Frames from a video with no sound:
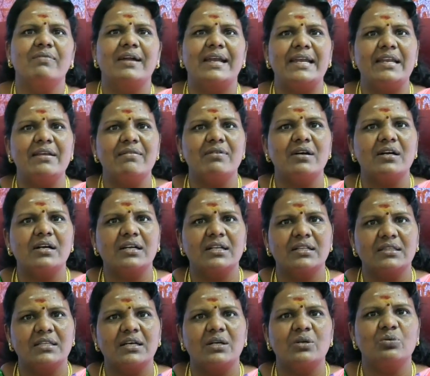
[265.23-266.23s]
வண்டி
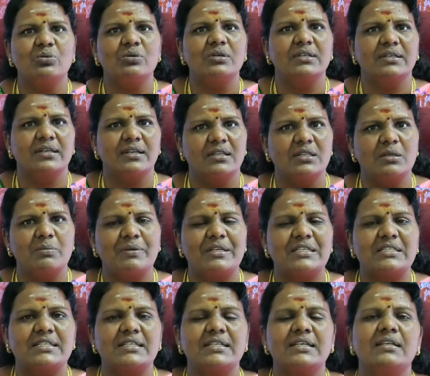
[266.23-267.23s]
வாகனத்தால் உங்களுக்கு இருந்த
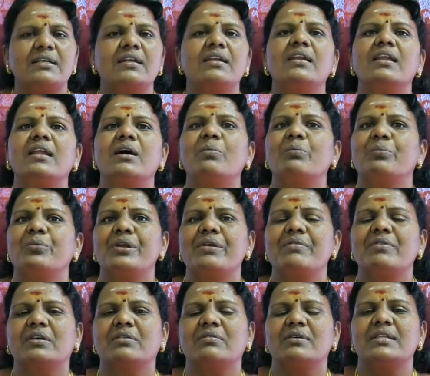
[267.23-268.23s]
பிரச்சனைகள் எல்லாம்
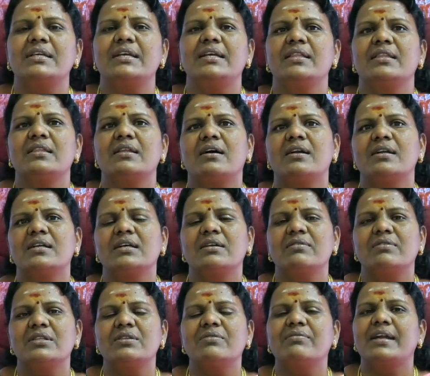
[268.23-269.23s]
முடிவுக்கு வந்து இந்த
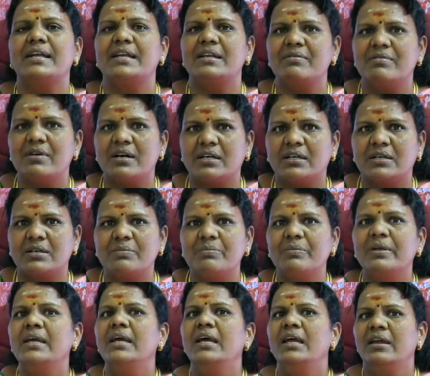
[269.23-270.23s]
ஆண்டுகள் வந்து வண்டி வாகனம்